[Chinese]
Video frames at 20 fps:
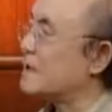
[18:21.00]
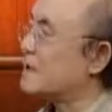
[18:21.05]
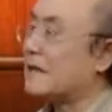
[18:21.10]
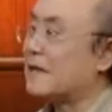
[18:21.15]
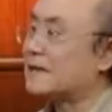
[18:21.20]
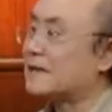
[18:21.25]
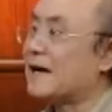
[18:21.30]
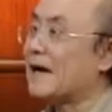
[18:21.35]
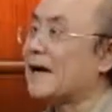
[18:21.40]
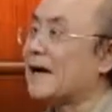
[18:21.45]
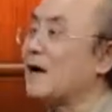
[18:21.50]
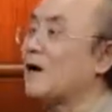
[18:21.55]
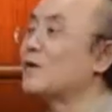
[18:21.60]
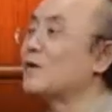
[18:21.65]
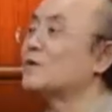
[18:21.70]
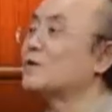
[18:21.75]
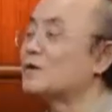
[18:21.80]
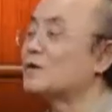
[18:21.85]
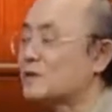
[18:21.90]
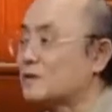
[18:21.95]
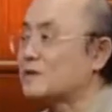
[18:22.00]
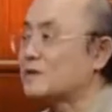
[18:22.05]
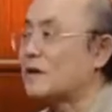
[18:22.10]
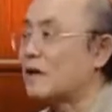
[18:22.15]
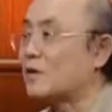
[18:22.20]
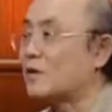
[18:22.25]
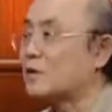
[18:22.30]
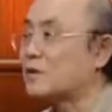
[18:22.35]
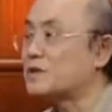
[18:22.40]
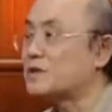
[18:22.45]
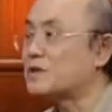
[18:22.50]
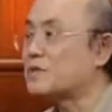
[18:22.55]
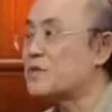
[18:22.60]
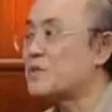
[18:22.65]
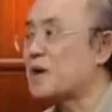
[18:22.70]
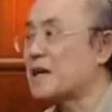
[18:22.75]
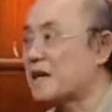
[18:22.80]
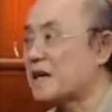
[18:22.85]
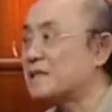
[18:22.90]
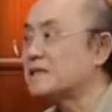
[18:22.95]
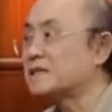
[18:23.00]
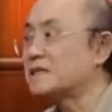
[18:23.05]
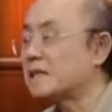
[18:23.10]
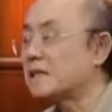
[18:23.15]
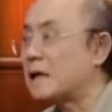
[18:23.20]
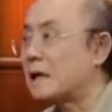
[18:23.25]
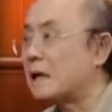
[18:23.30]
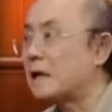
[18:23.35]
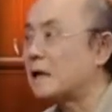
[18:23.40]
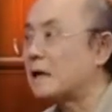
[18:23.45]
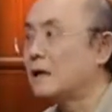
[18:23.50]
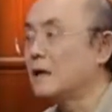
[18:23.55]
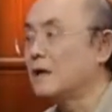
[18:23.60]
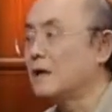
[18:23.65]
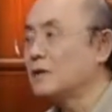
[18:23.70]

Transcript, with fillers: 这个港台啊，或者是叫流行音乐开始进来了。